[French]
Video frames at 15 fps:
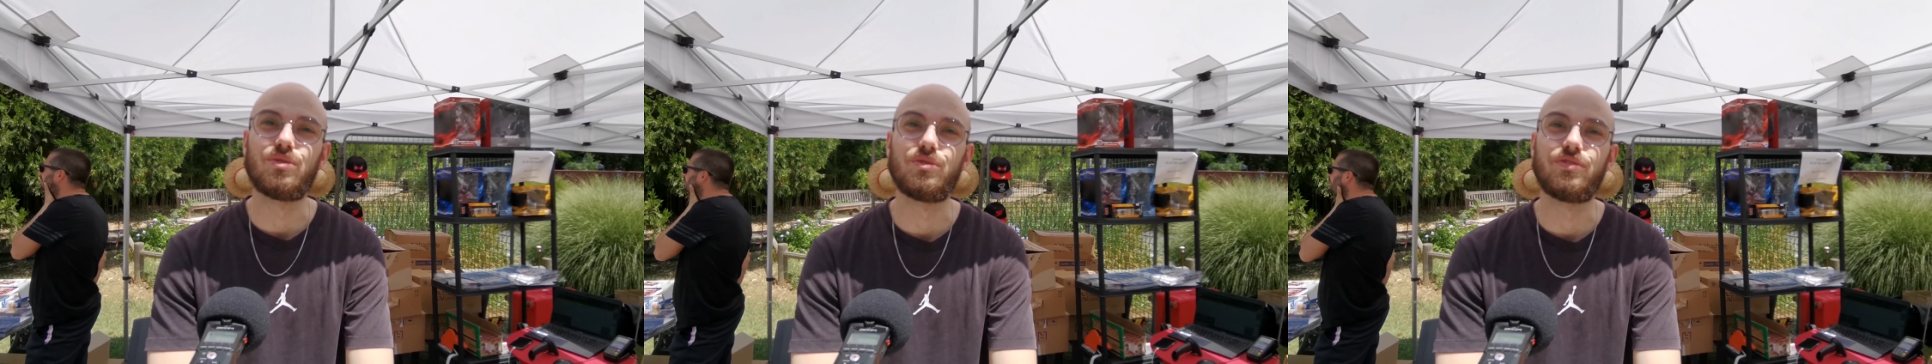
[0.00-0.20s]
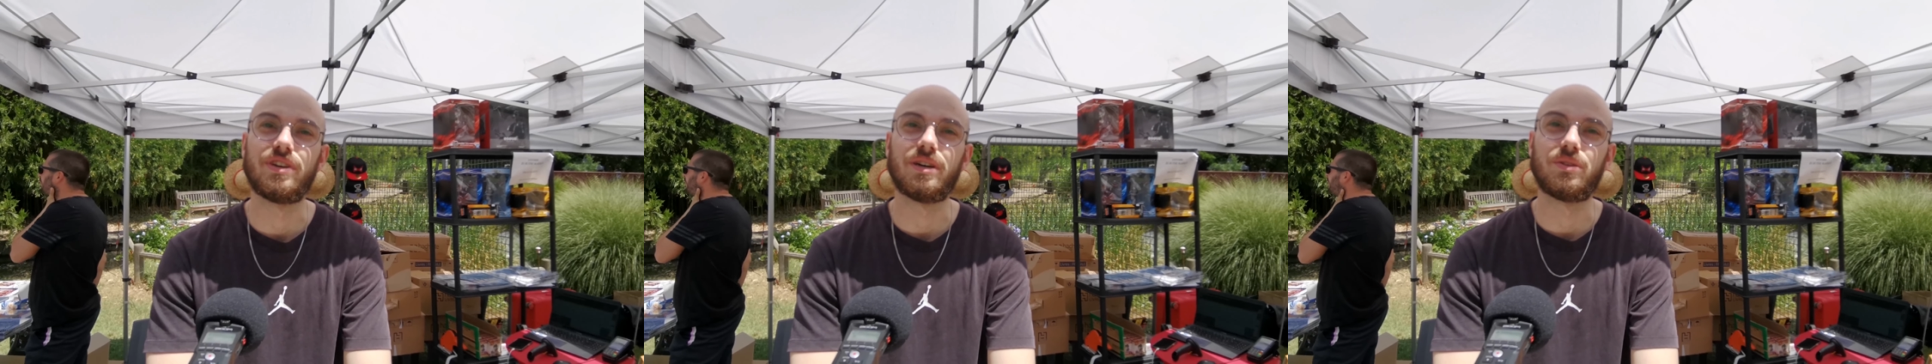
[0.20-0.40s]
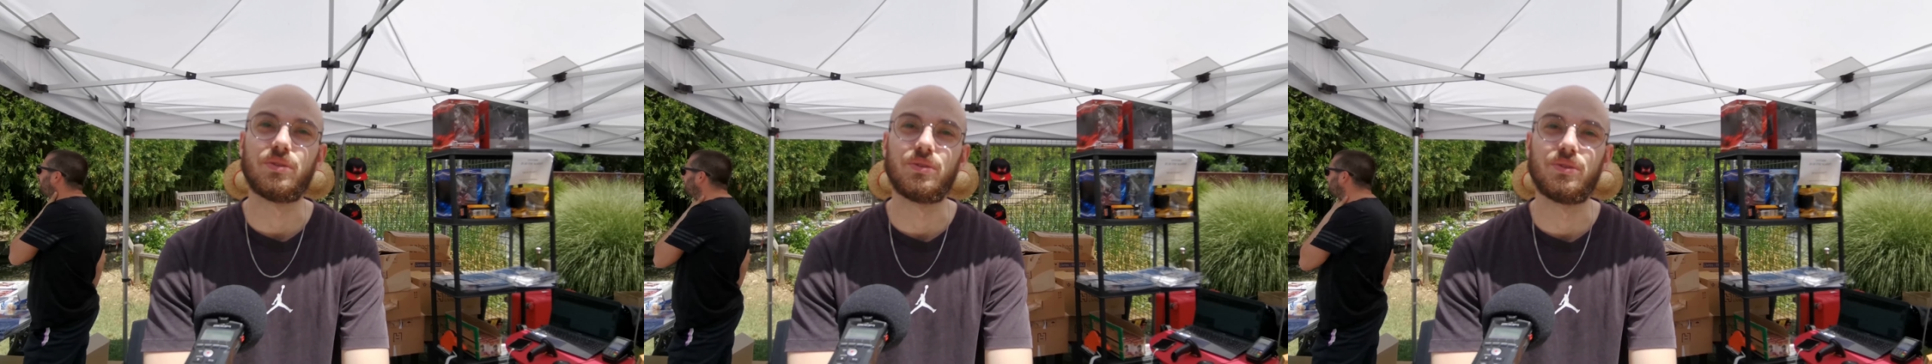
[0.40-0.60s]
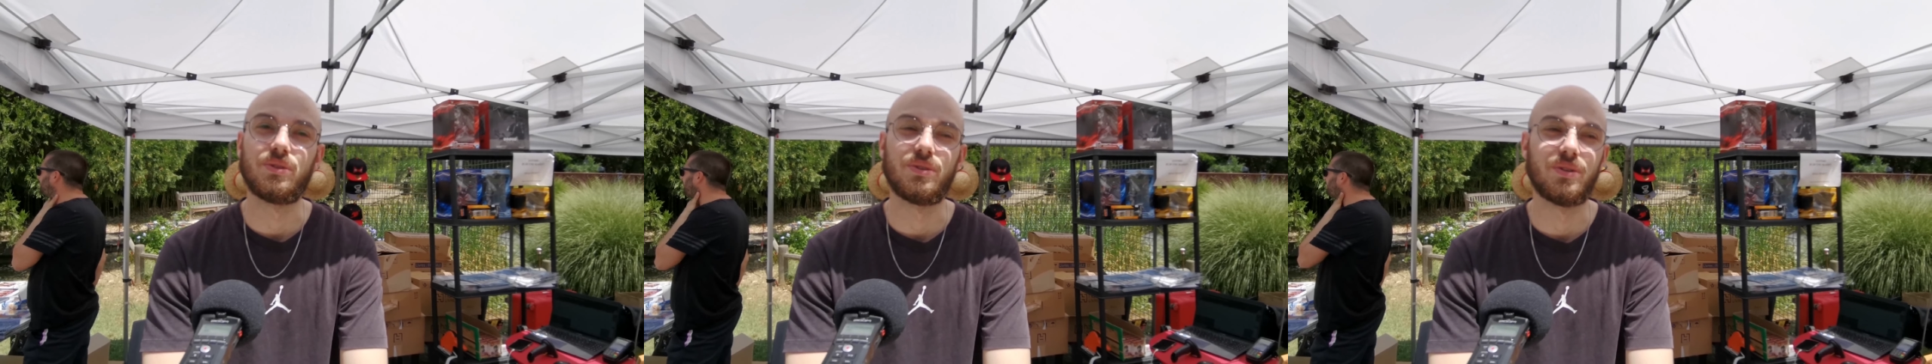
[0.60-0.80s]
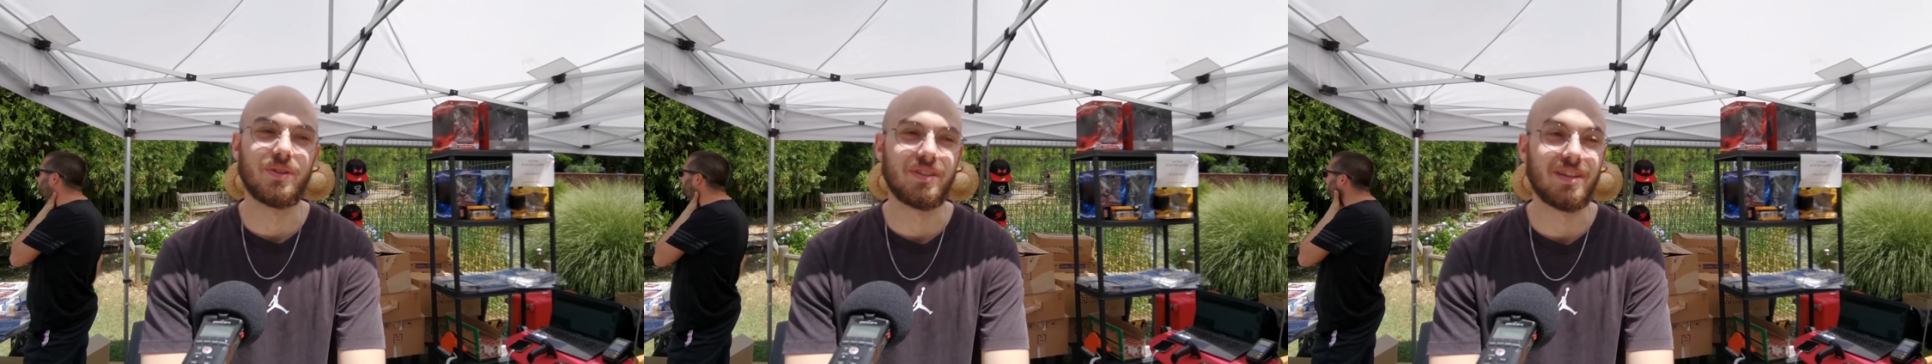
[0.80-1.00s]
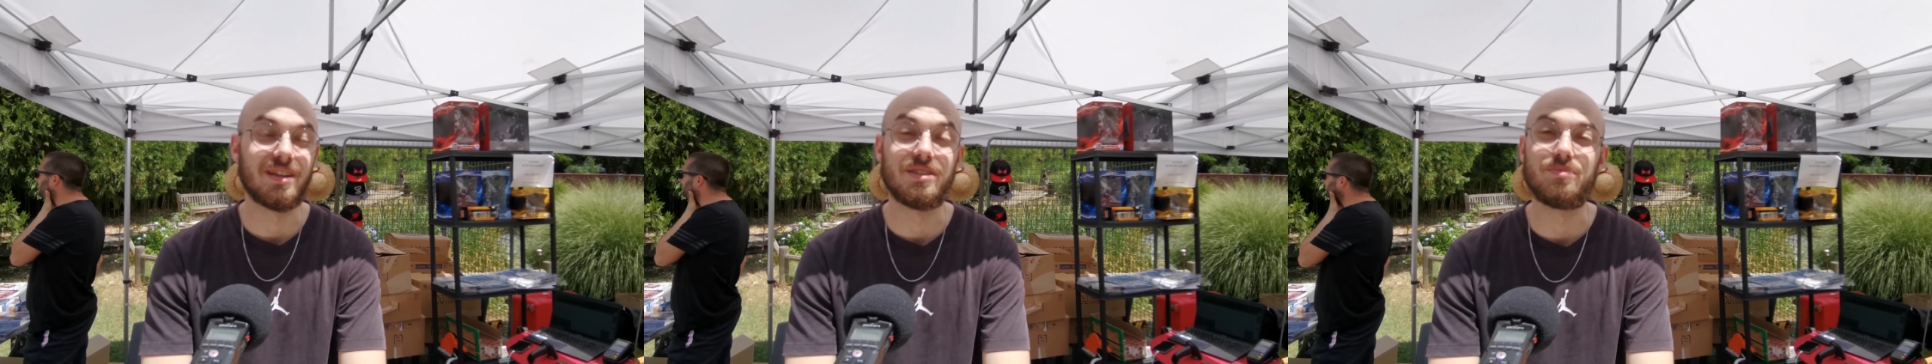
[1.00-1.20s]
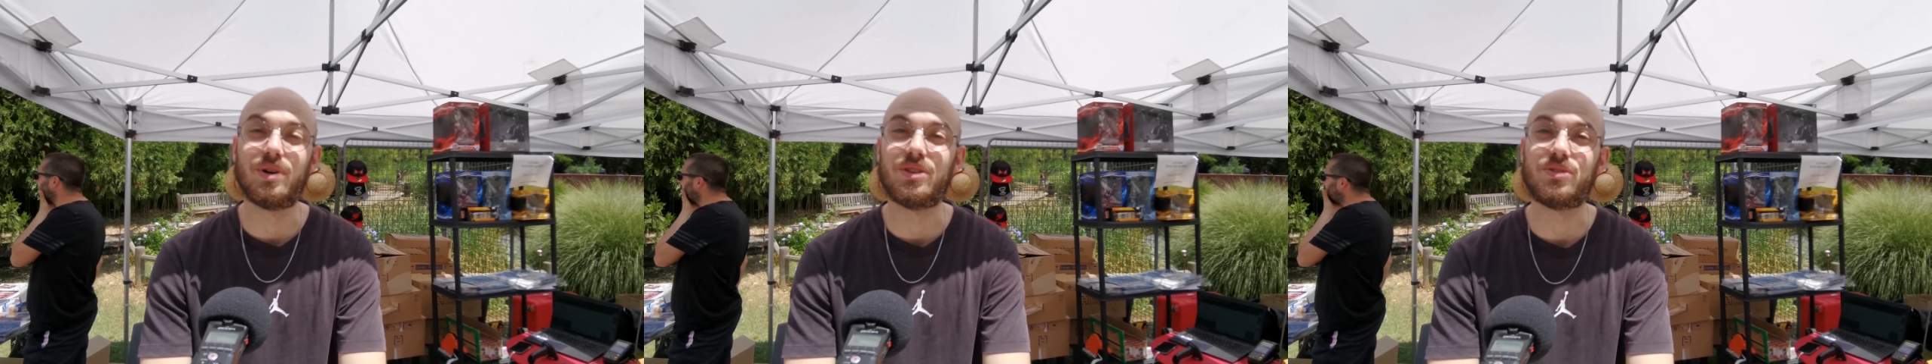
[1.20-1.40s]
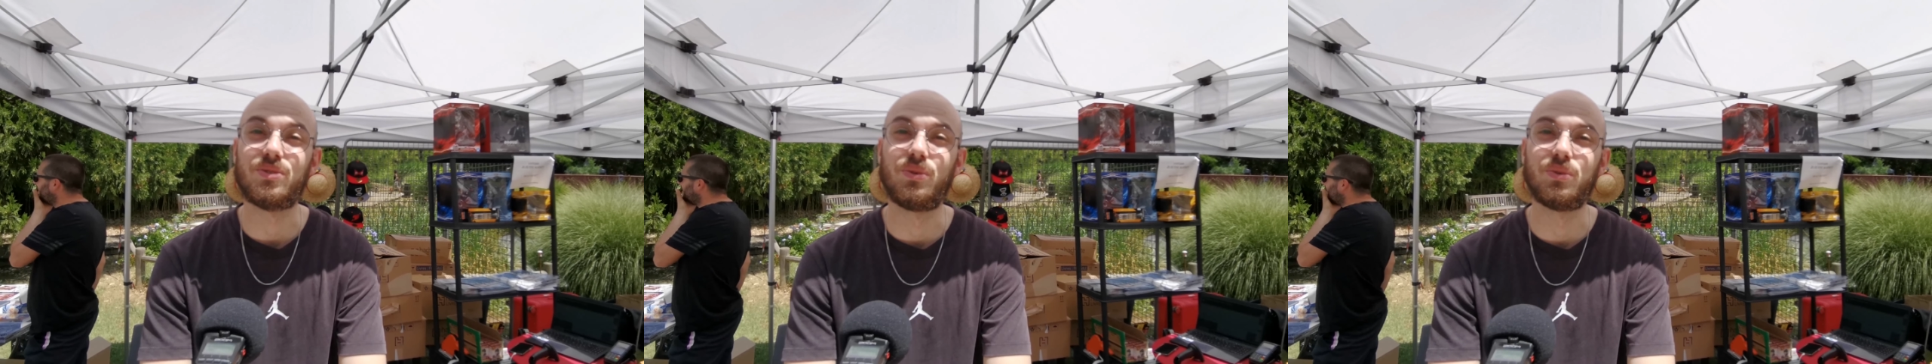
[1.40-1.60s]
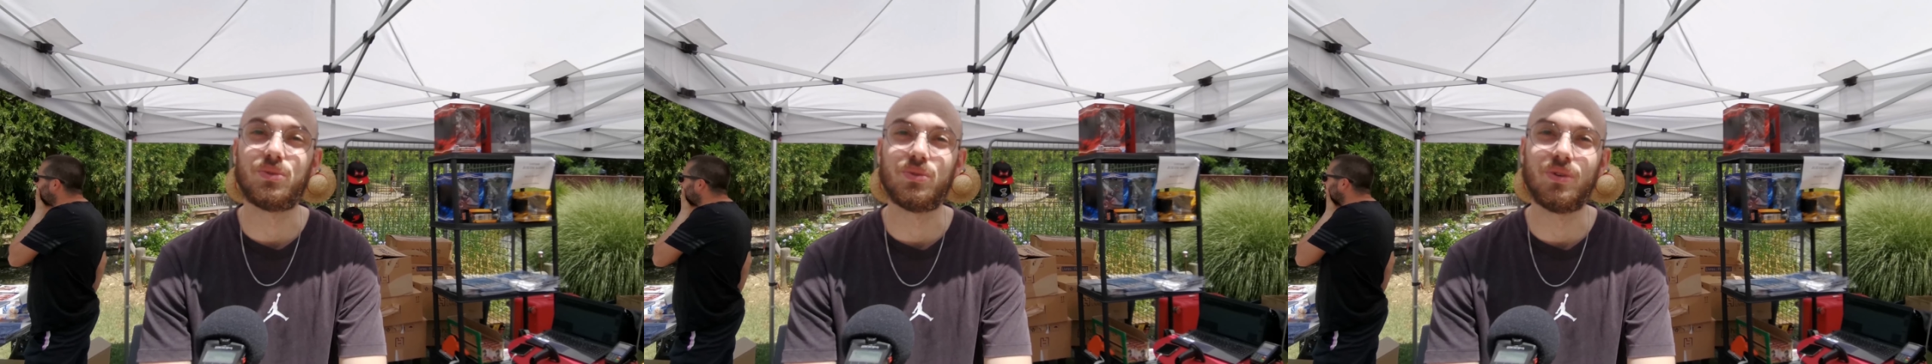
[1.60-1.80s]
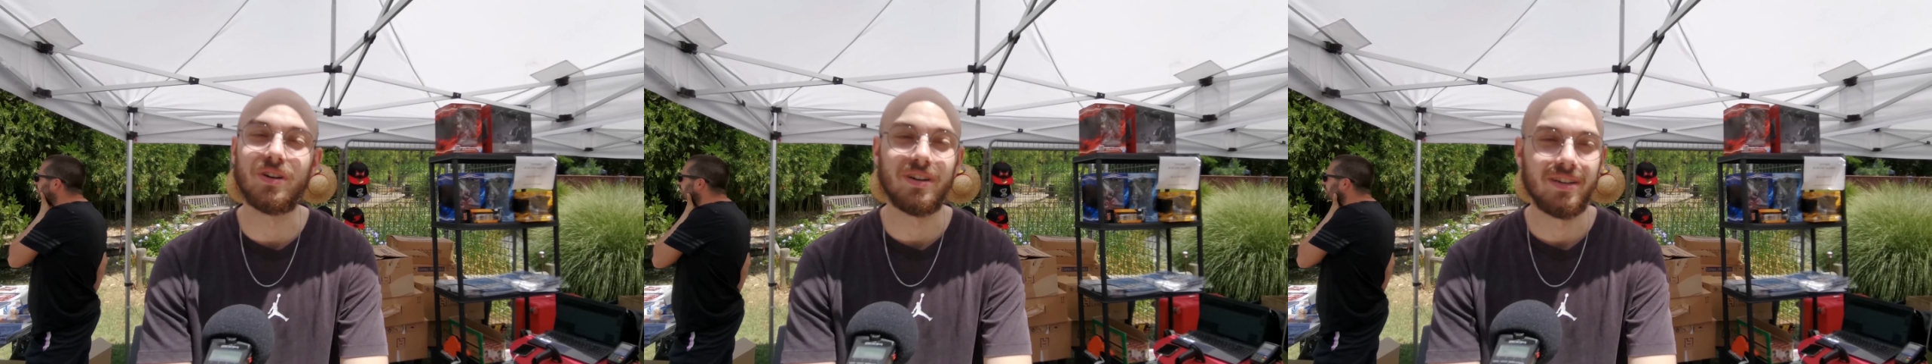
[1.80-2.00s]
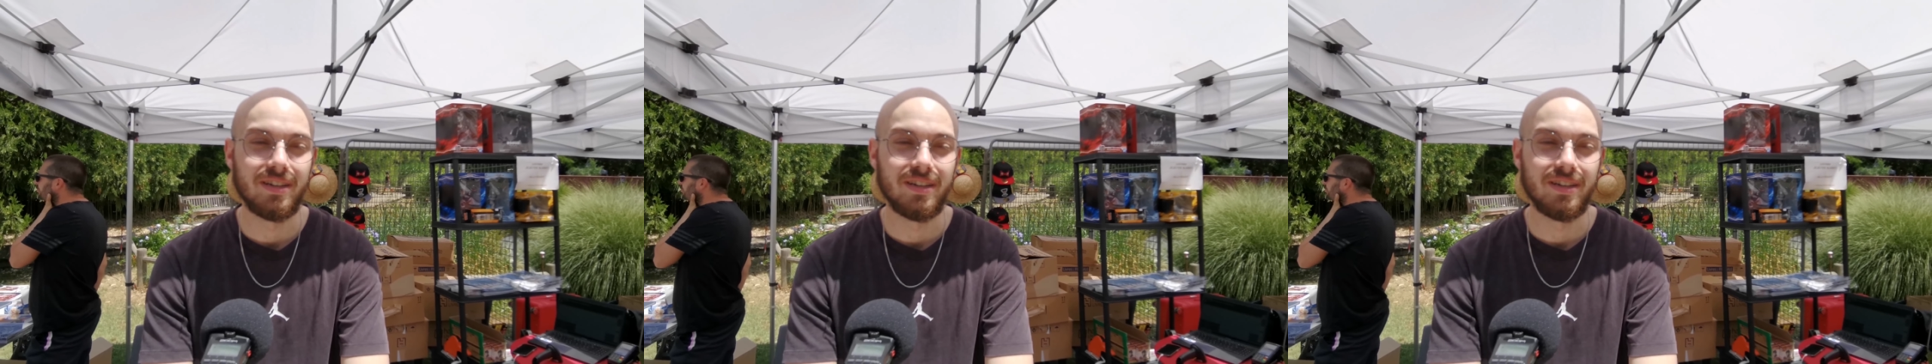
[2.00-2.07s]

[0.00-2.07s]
faire de l'animation autour.